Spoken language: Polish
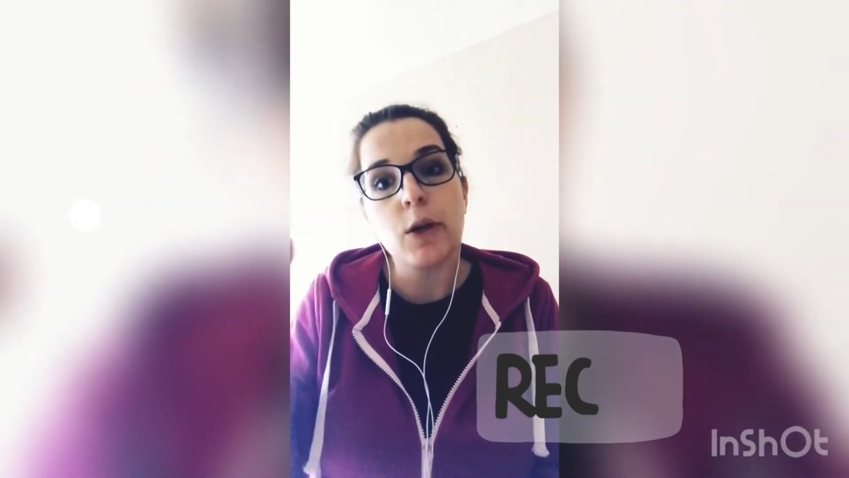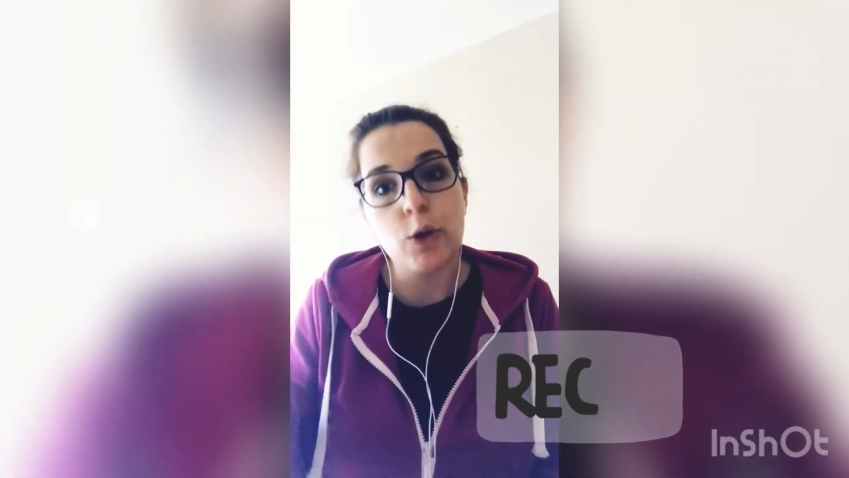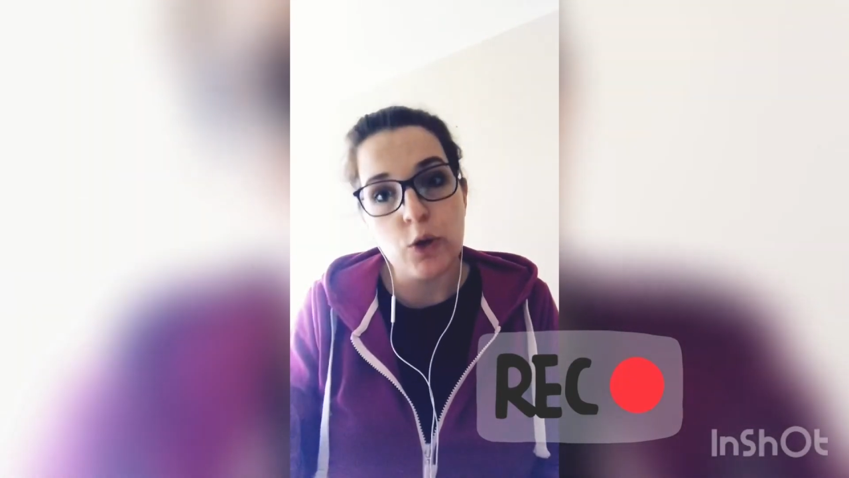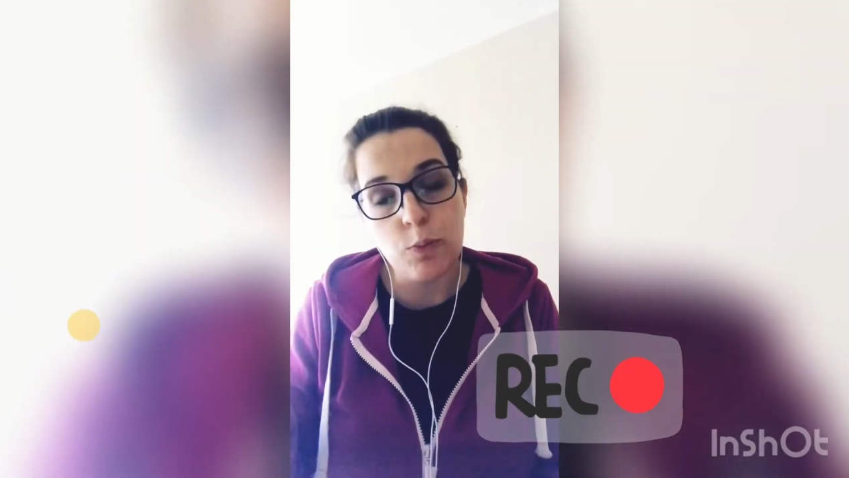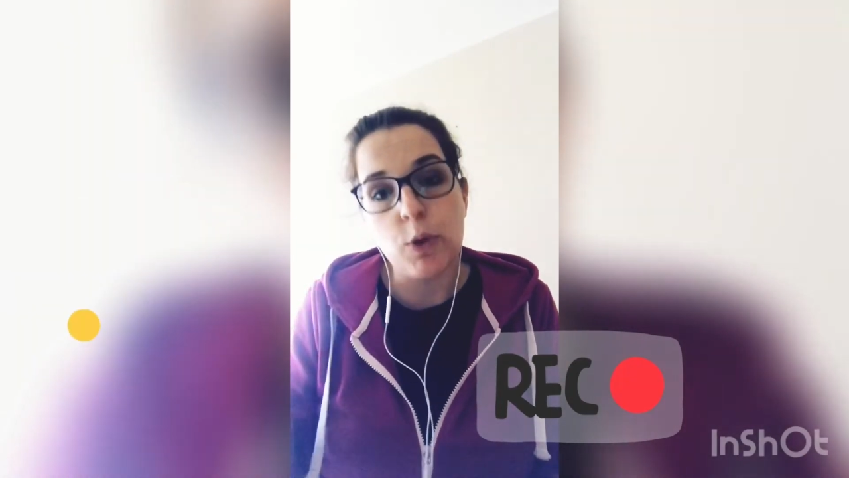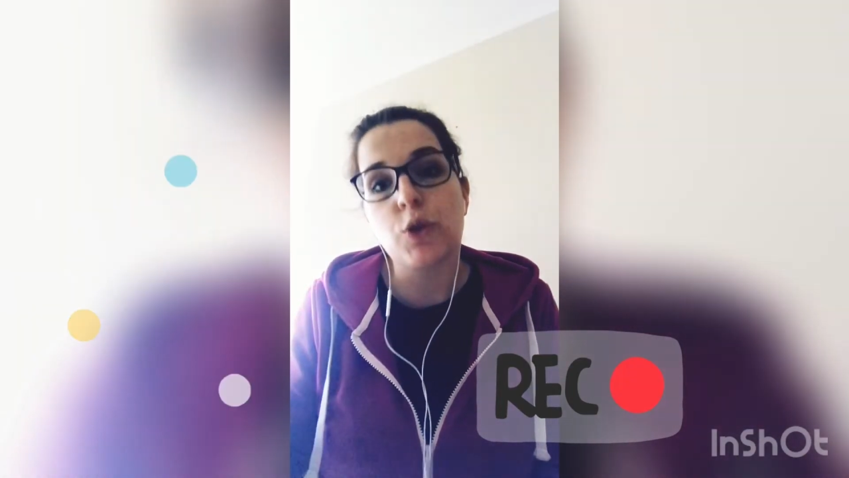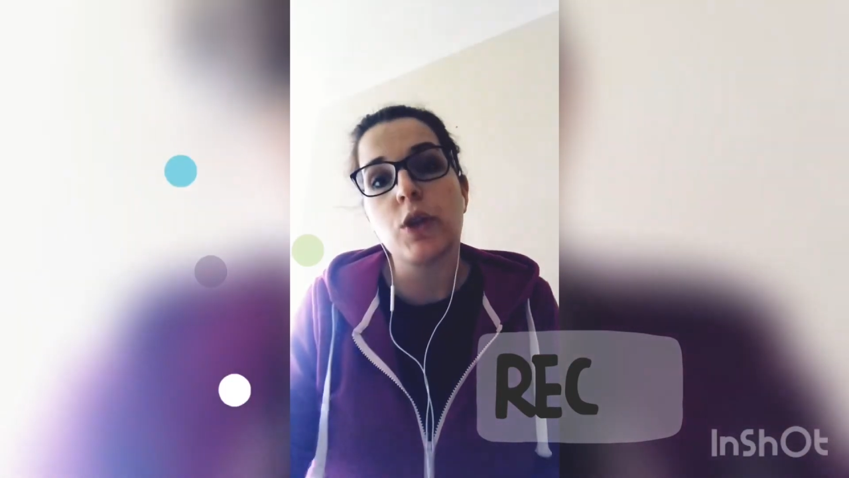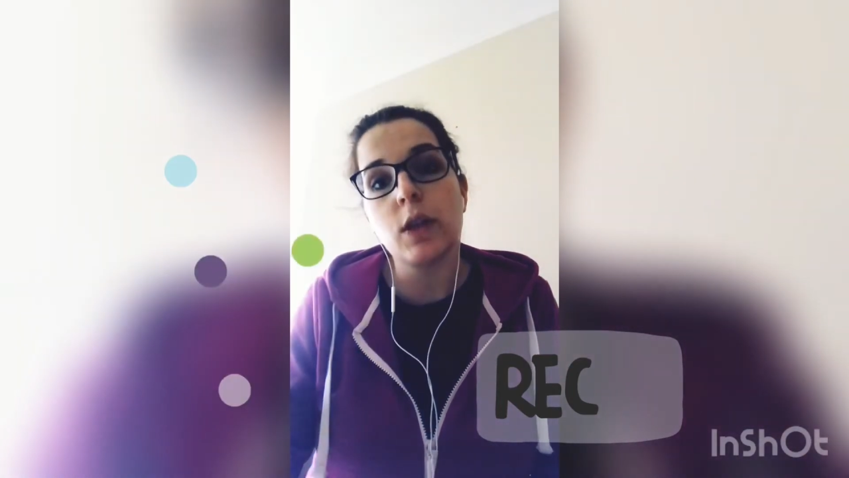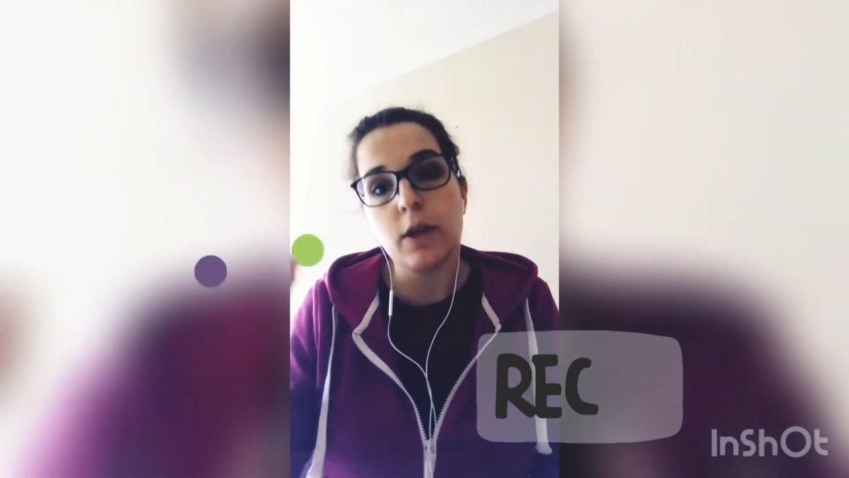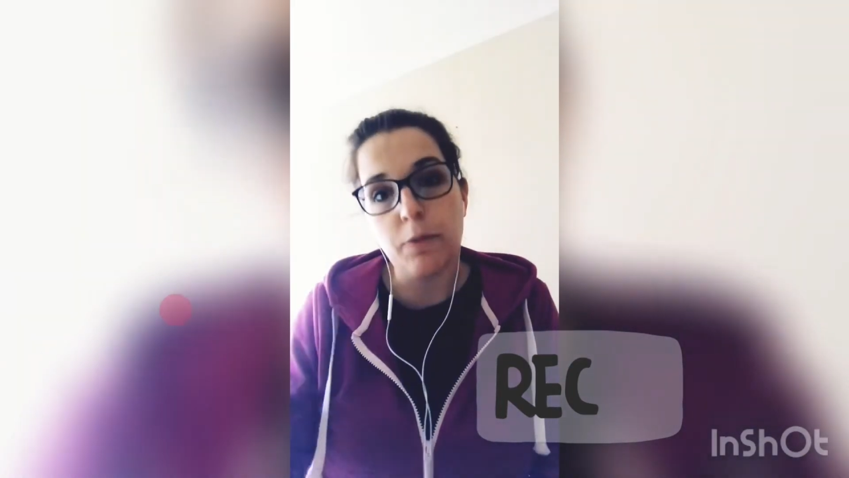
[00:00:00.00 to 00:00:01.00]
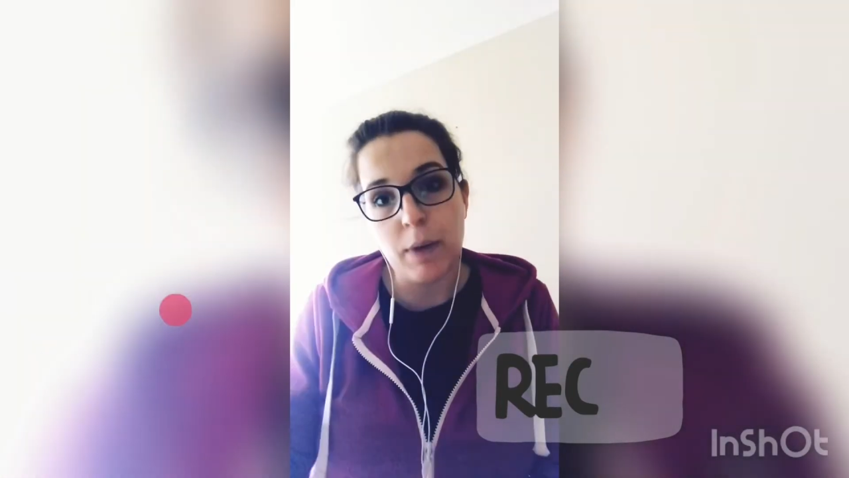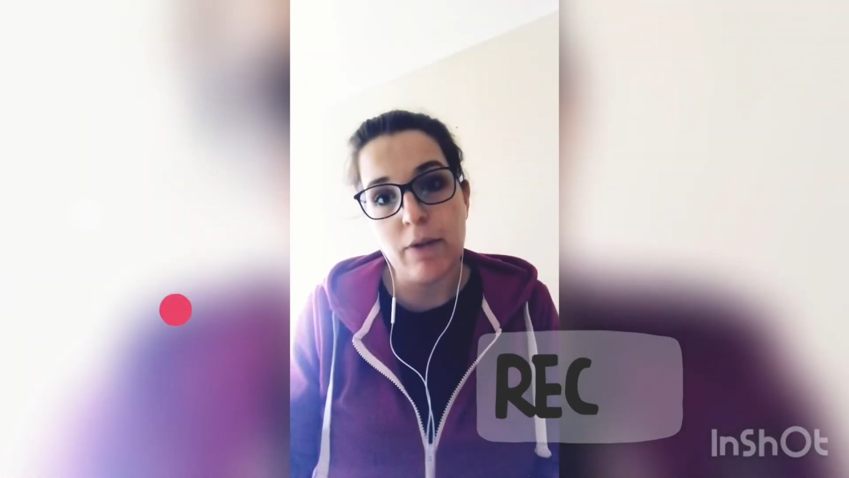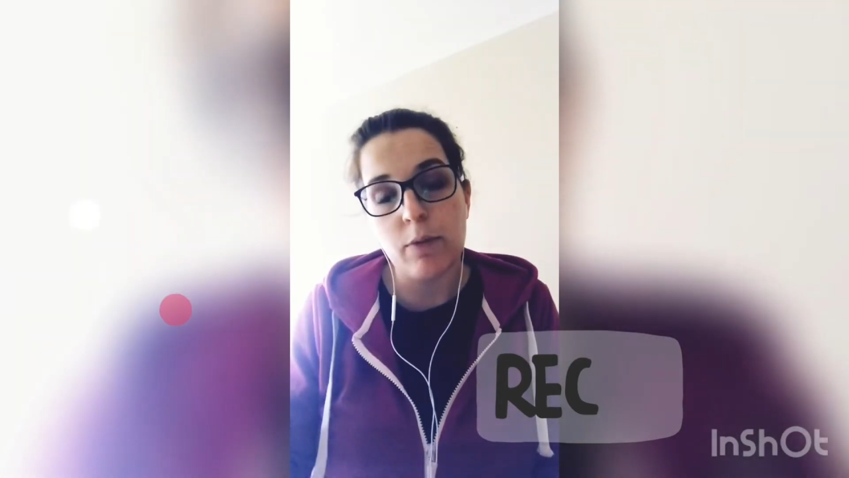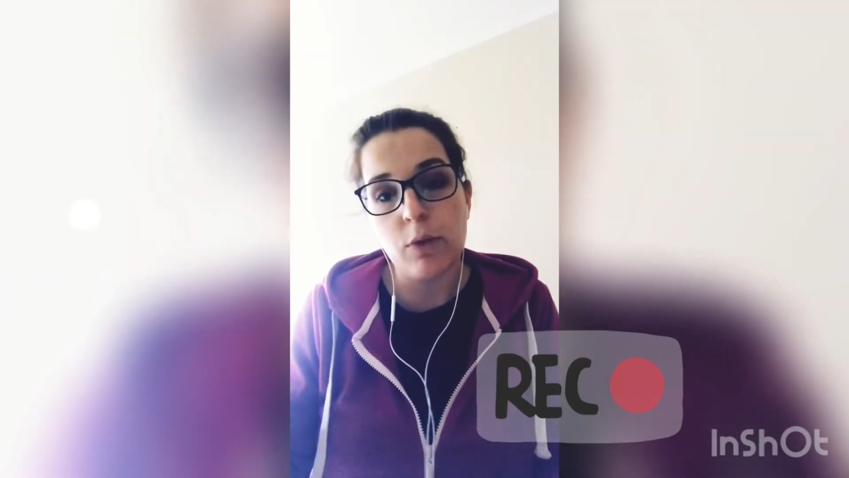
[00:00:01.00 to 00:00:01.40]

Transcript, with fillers: rozpocznij i w prawym